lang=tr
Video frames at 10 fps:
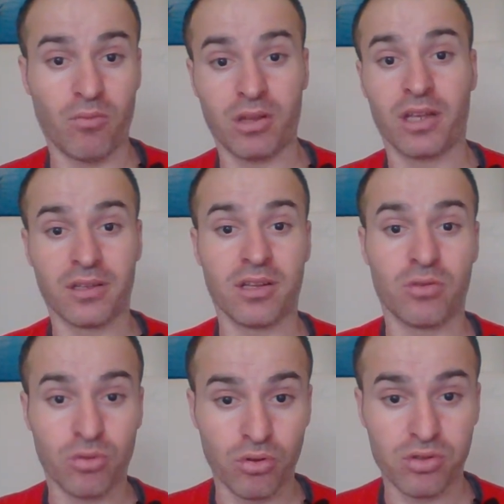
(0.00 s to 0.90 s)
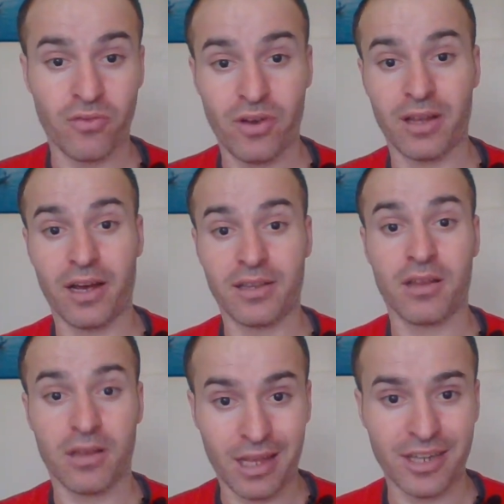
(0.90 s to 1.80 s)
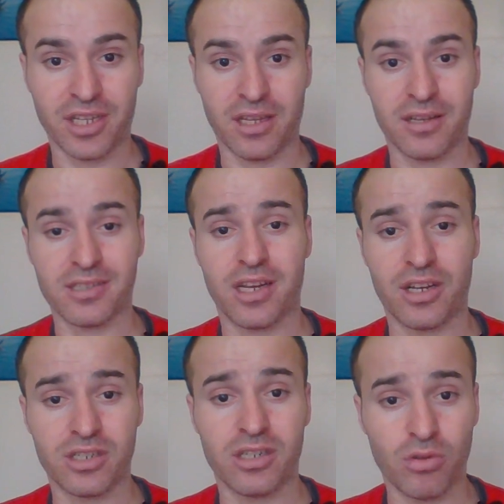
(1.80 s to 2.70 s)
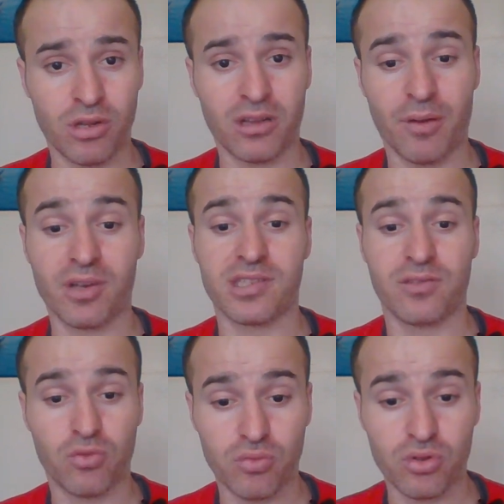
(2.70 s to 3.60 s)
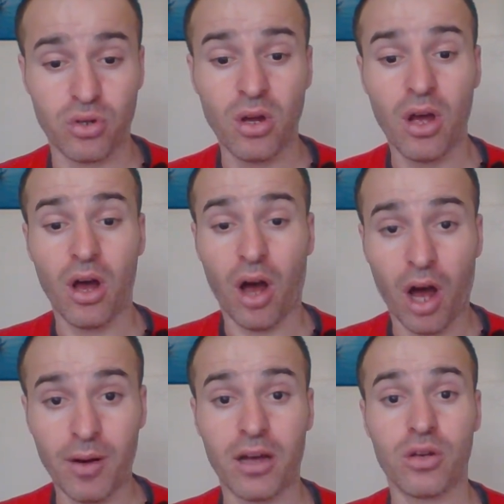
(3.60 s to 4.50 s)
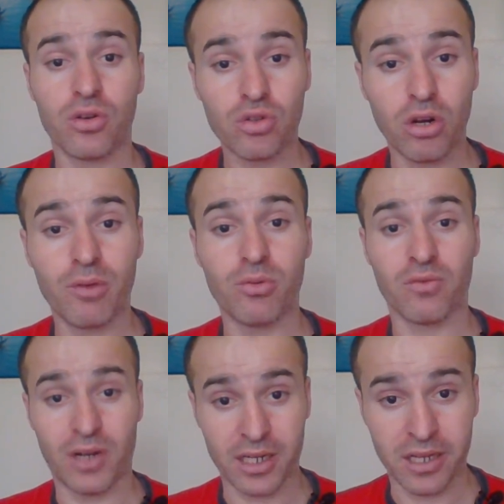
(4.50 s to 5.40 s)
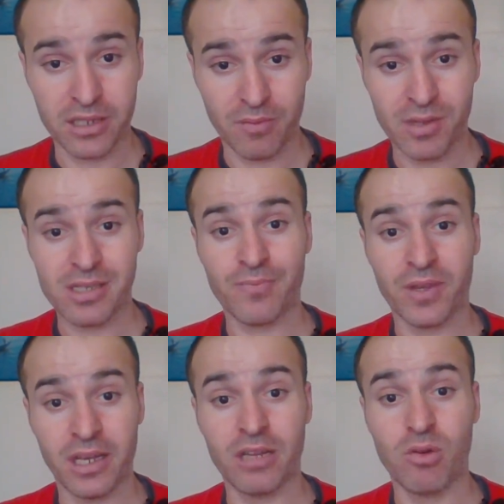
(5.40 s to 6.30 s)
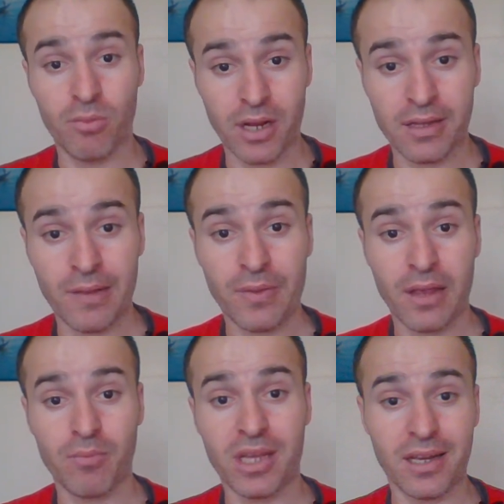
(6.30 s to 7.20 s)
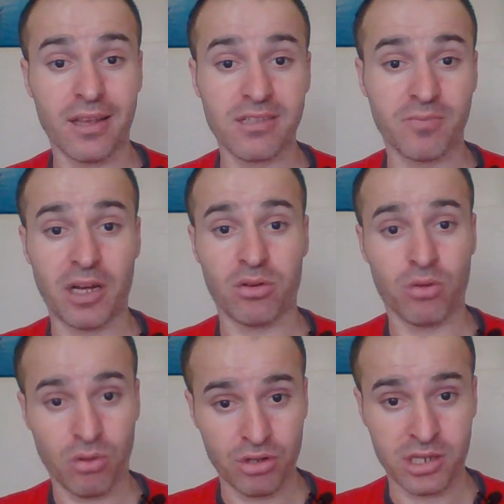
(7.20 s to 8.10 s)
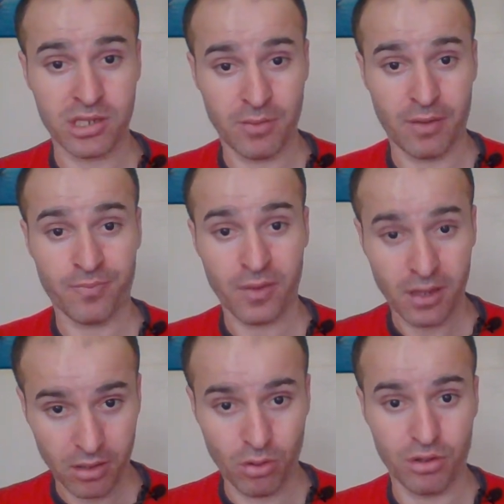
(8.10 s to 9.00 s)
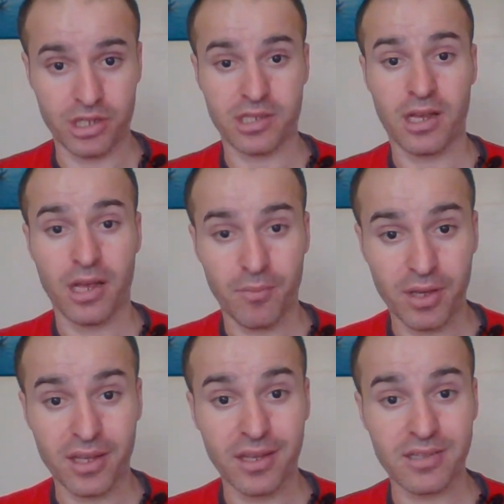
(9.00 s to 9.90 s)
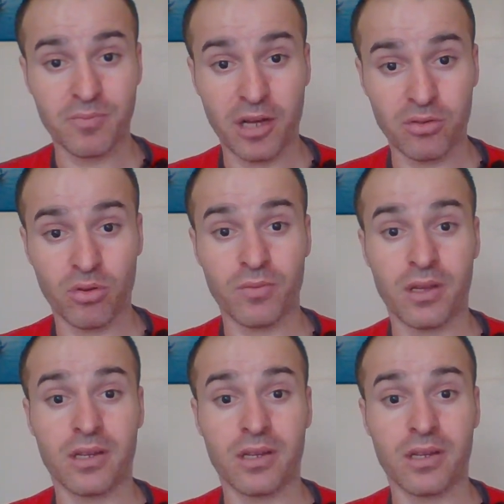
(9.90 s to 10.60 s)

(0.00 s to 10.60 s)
yanında duruyorsun filan Aydan gerçekten kıskançtı. güne damgasını vurmuştu. Ama şöyle bir durum var arkadaşlar. Biz yeni bölümlerde bir kere gizli patronu göreceğiz değil mi? Göreceğiz. Peki gizli patron